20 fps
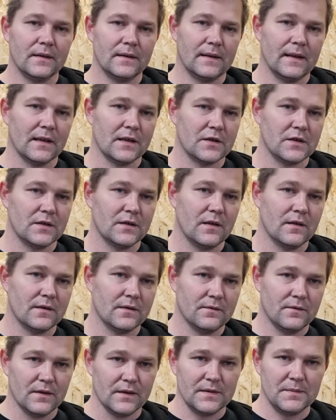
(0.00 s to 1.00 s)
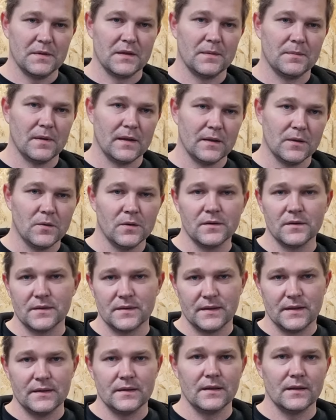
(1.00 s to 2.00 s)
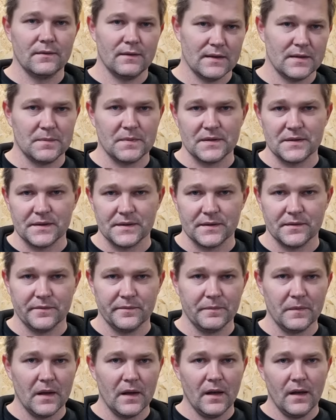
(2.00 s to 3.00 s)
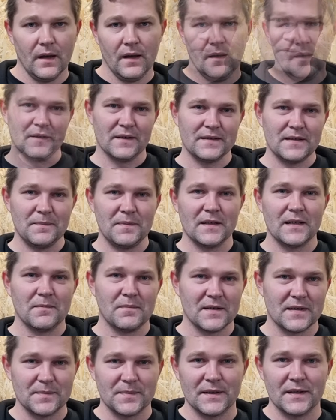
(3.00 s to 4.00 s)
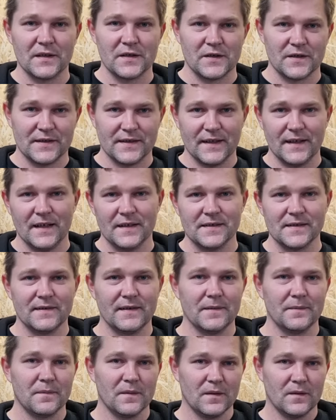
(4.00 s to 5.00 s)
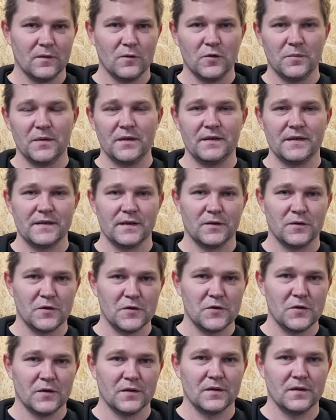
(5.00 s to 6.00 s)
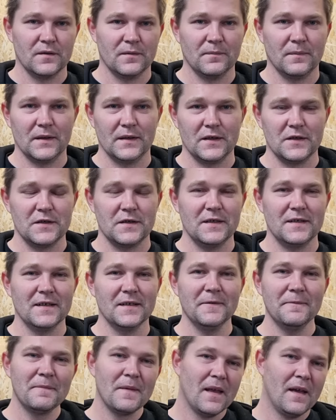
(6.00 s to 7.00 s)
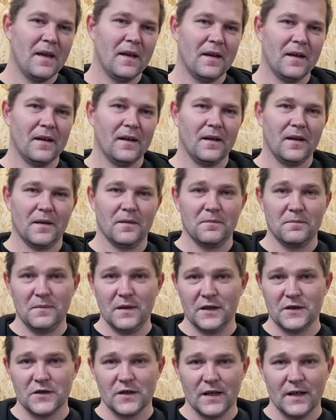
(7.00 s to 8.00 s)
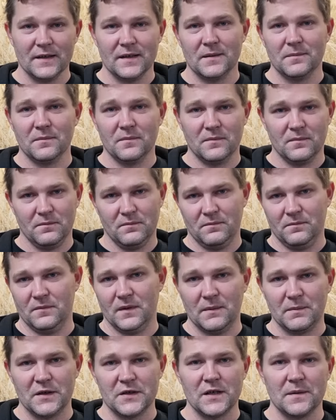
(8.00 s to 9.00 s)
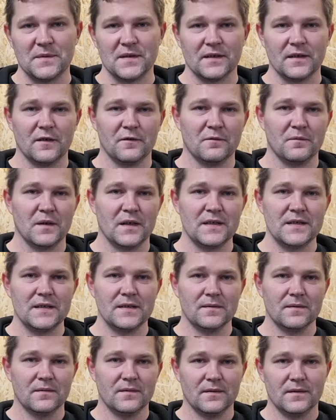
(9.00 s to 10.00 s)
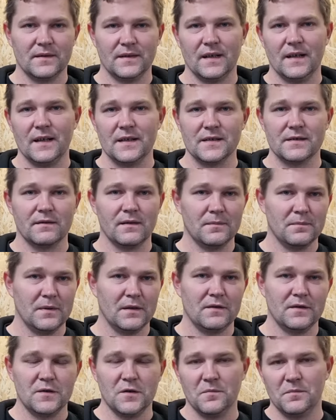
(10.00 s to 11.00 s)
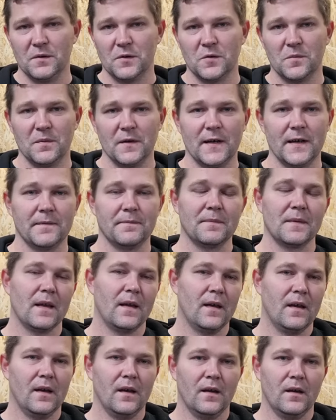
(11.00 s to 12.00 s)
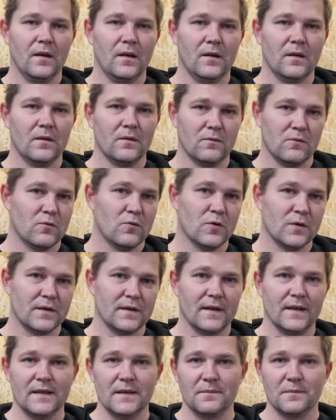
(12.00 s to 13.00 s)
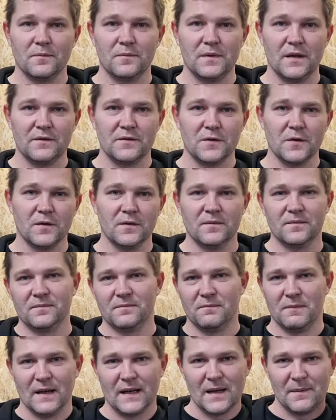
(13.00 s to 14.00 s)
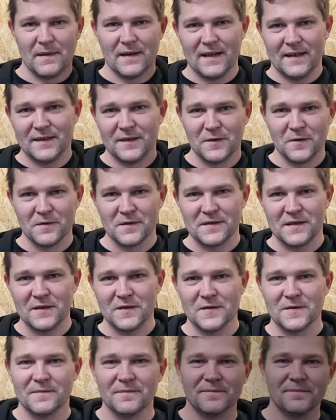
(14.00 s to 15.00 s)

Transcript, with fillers: Также на велосипеды Polygon скидка 20%. Велосипеды по распродаже заказываем. Двух подвесок, кто ждет, подождите. А, мерч Атом. Обращаемся к нам в магазин, заказываем, привезем, покупаем. Вот, на этом у меня все. Пока-пока, до новых встреч.